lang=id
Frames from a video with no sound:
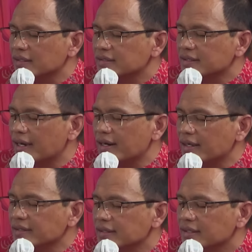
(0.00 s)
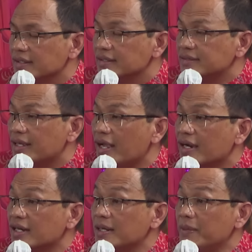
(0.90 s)
Sekarang saya
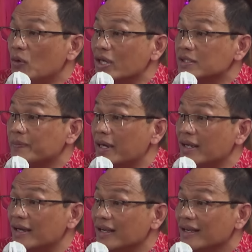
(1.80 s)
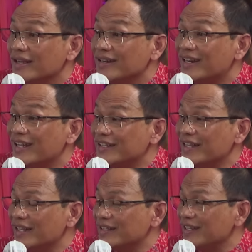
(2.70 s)
akan lebih waspada dan
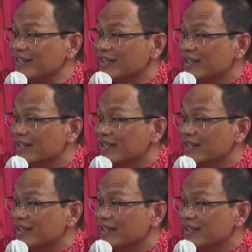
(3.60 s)
hati-hati.